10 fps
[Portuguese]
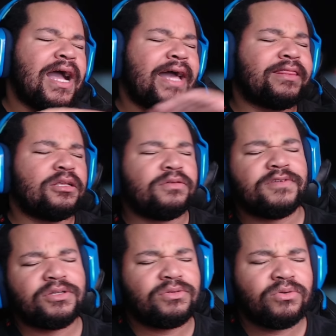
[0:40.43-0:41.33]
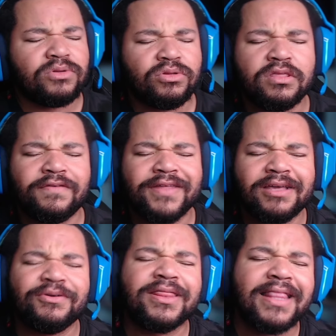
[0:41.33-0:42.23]
Assiste o vídeo todo, se
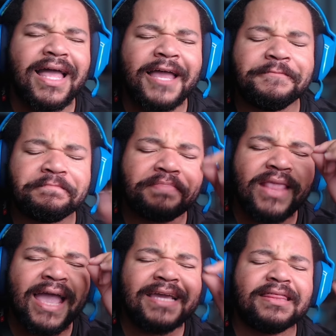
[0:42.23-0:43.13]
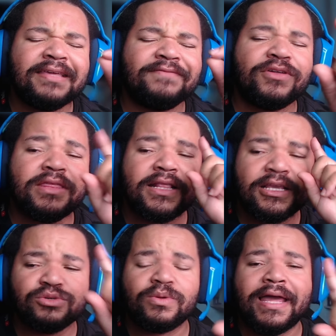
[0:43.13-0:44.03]
você gostar, aí sim você
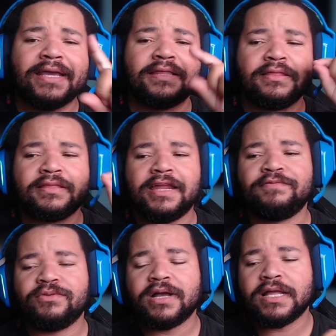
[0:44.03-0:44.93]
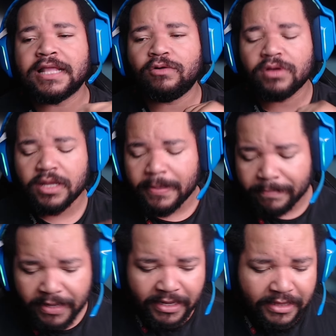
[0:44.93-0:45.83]
deixa o like e se inscreve no canal.
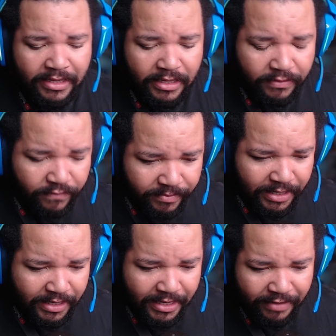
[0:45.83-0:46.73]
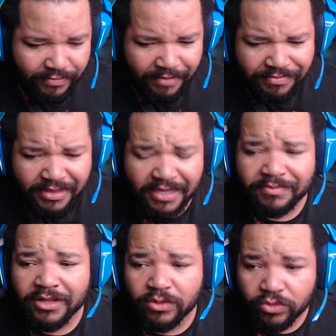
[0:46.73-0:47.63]
Beleza? Família, queria avisar pra vocês aí,
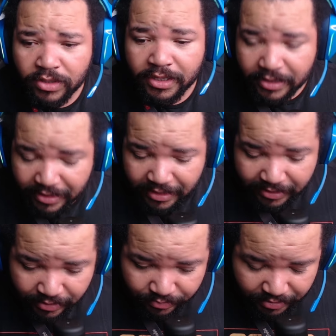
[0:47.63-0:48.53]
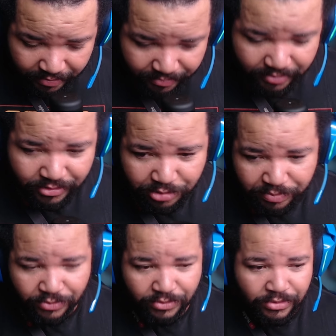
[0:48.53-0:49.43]
mano, que eu tô cansadão, tá, mano?
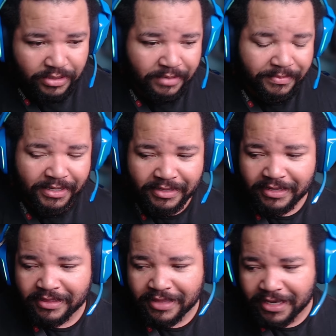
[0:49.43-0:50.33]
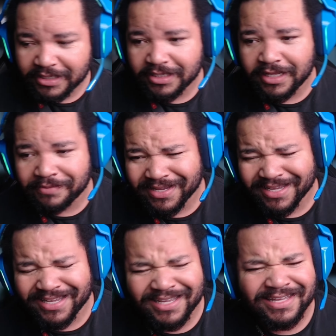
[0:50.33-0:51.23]
Tipo, tô trabalhando às 7 da
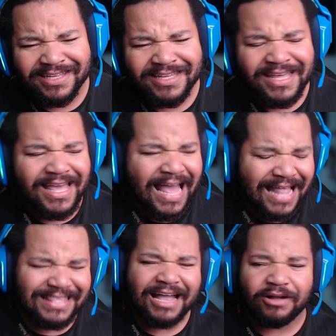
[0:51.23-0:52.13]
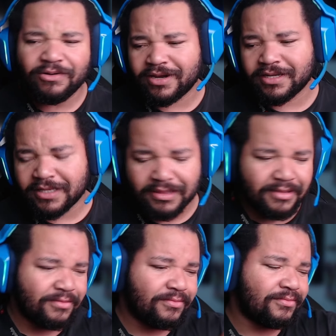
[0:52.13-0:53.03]
manhã até agora, que
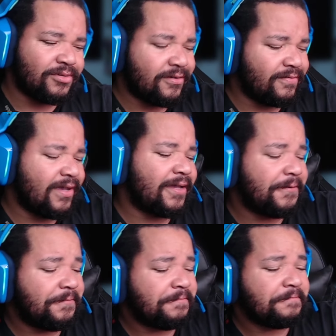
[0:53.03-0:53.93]
são, deixa eu ver...